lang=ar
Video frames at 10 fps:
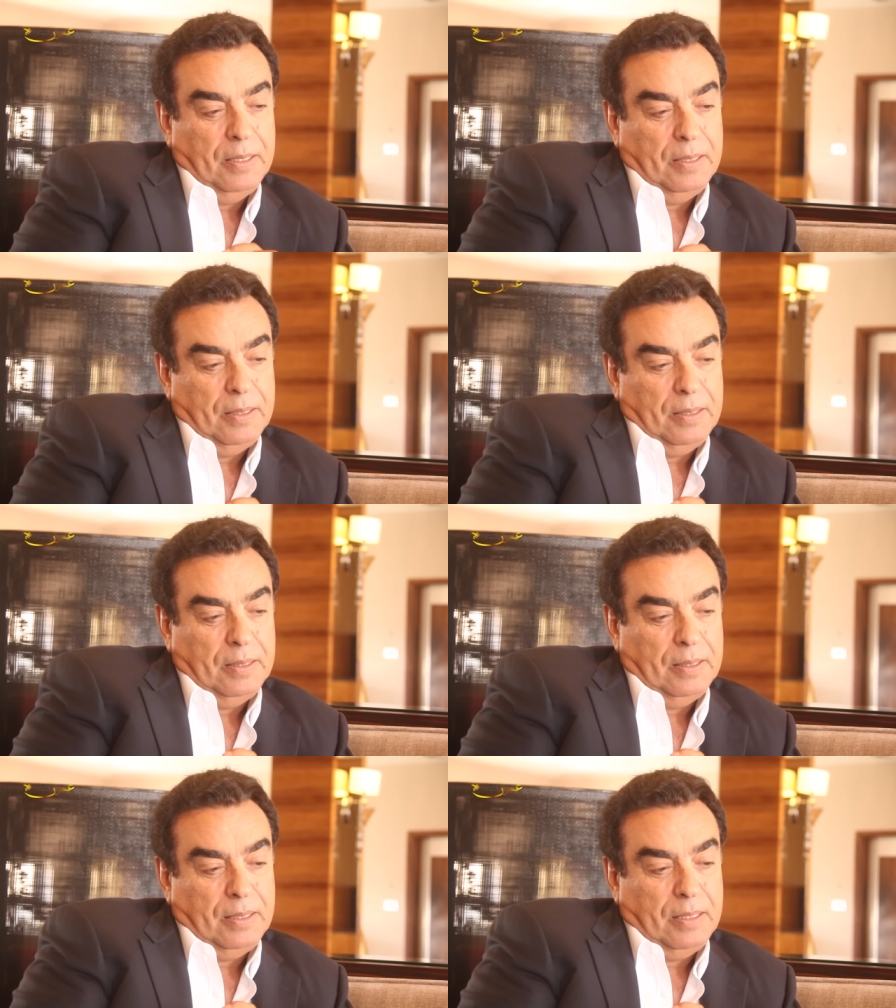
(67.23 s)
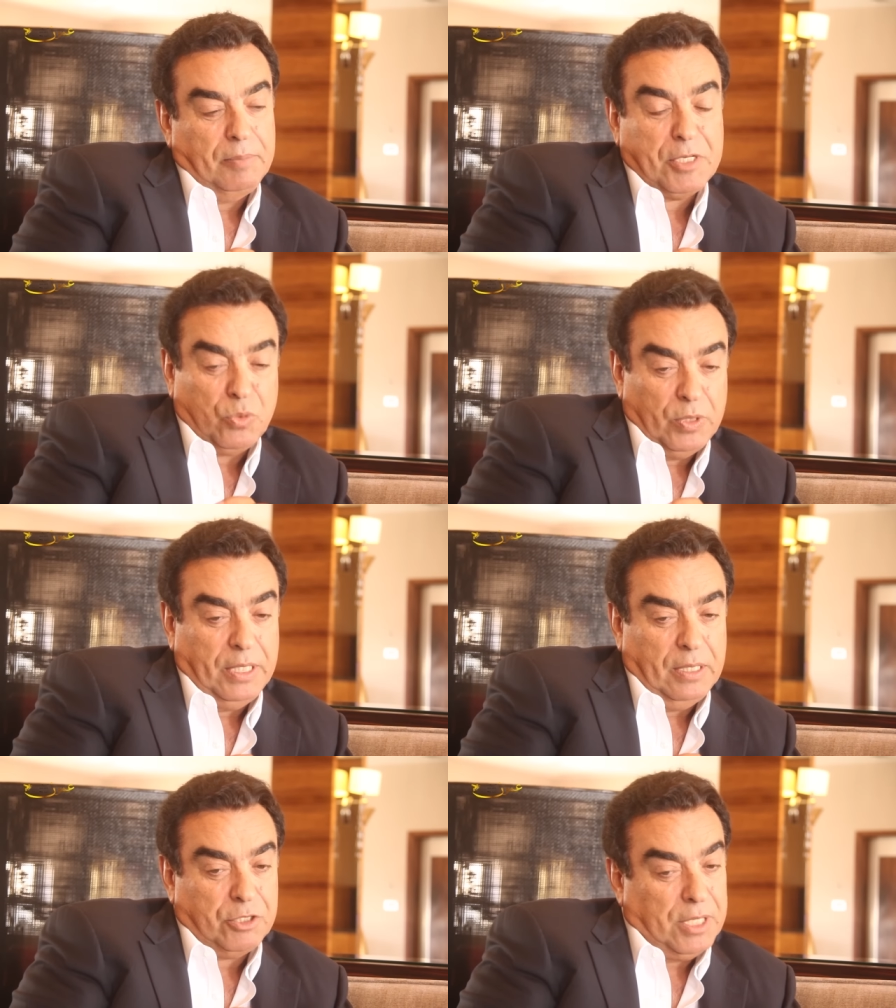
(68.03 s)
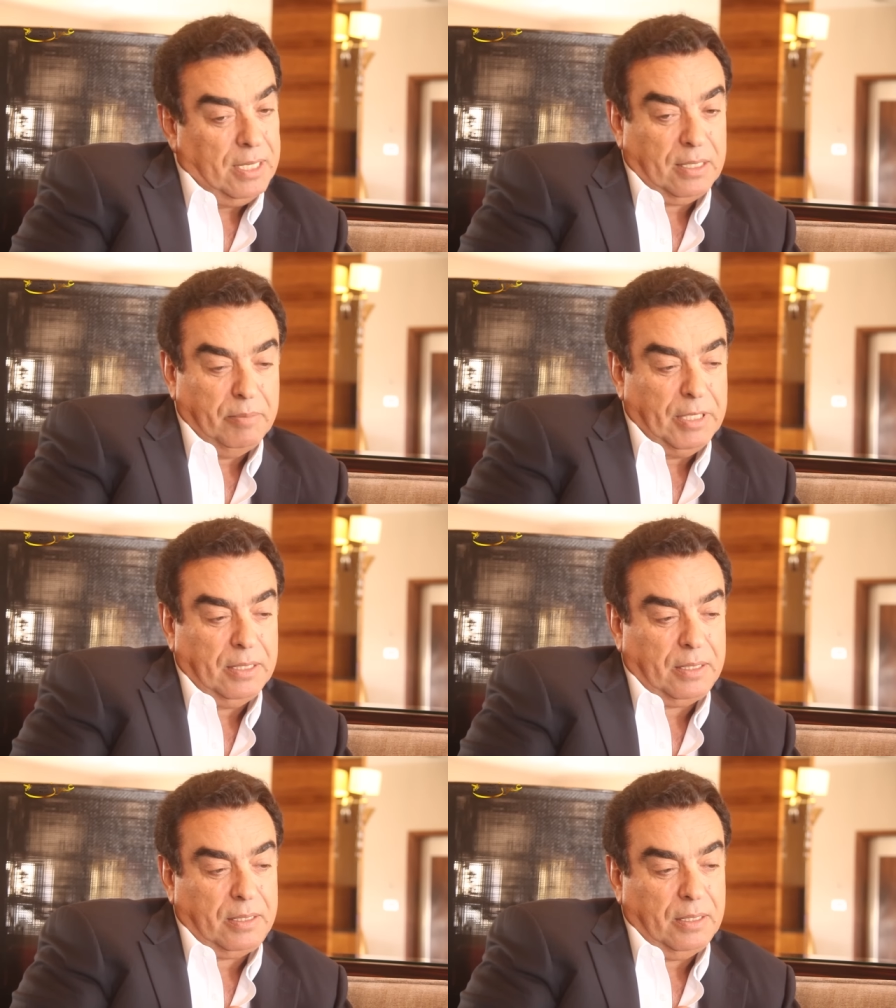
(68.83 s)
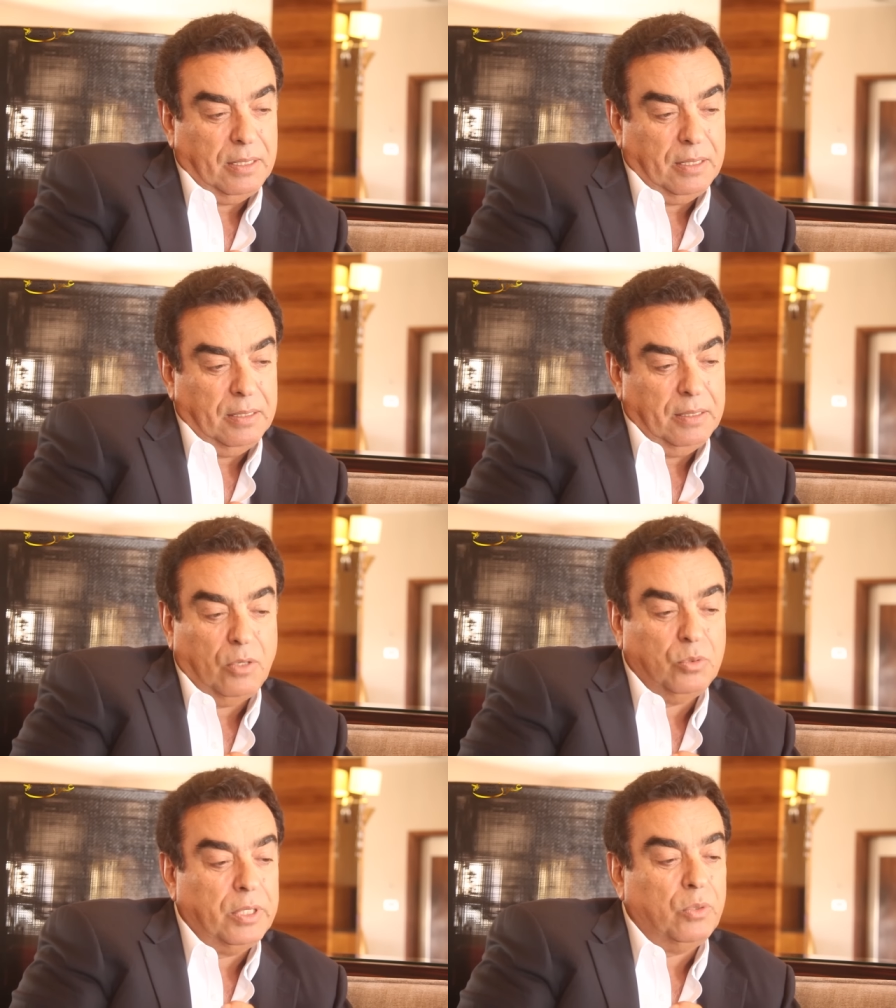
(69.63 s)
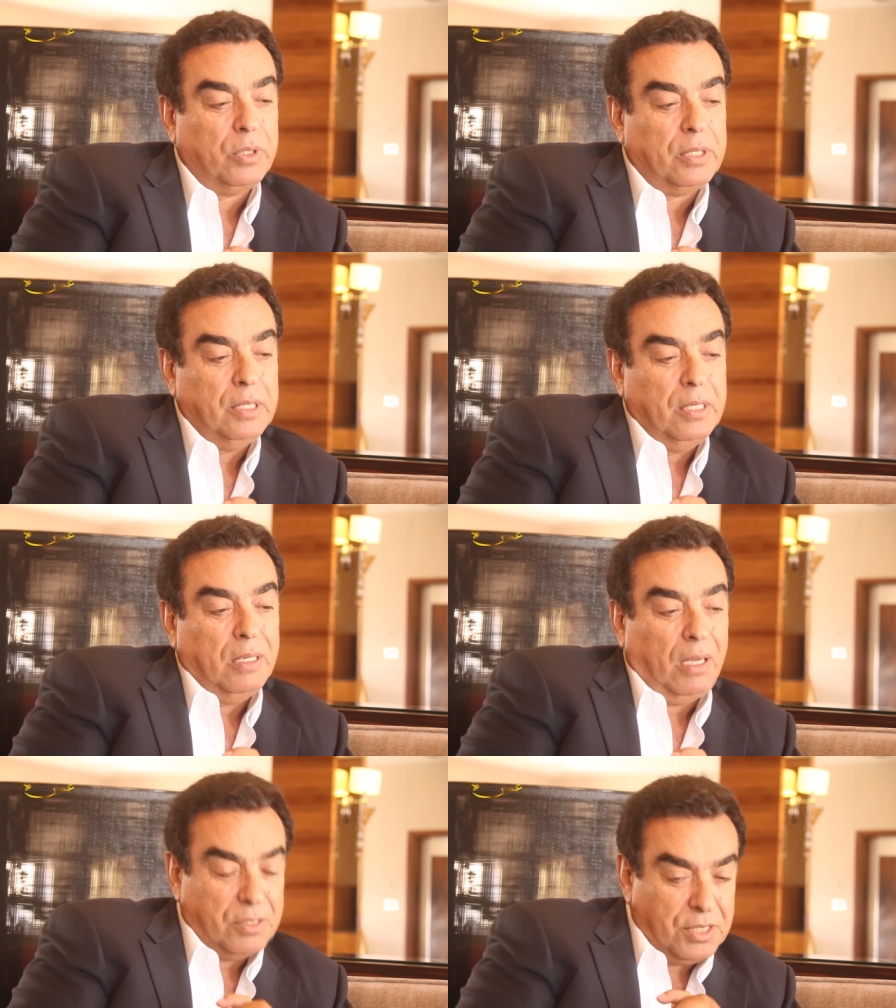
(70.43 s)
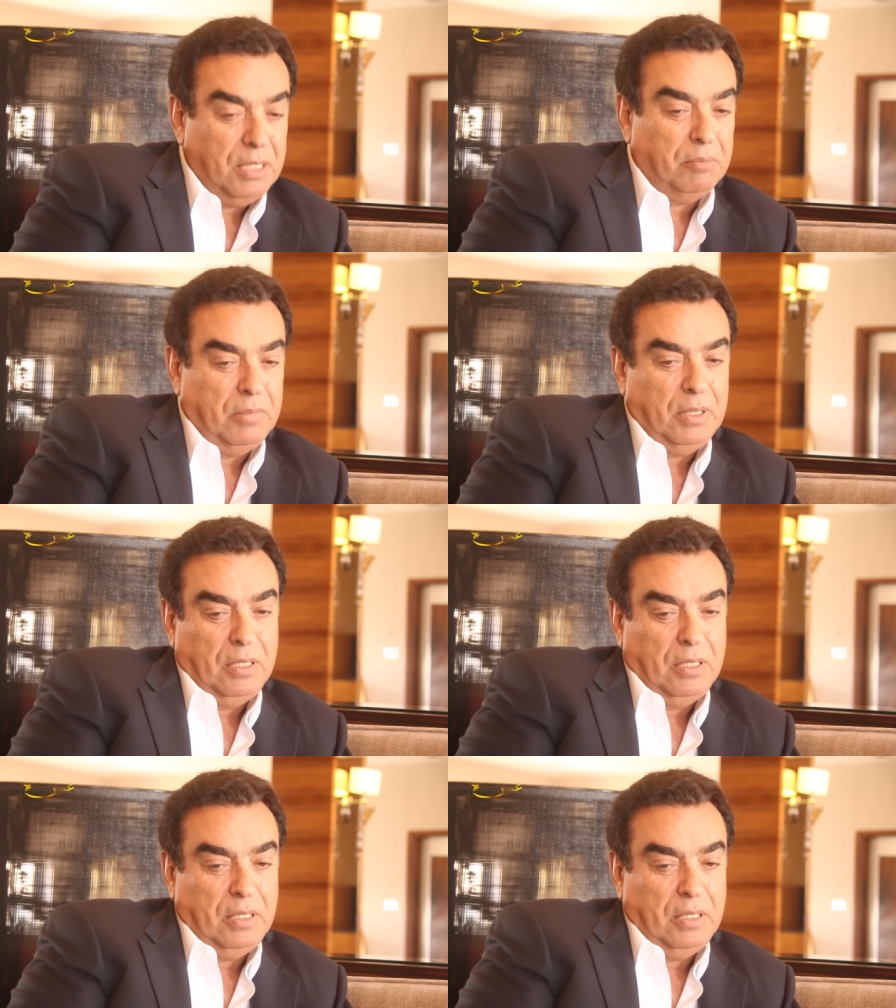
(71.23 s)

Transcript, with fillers: آه، المسؤولين جلالة الملك آه، له دور عظيم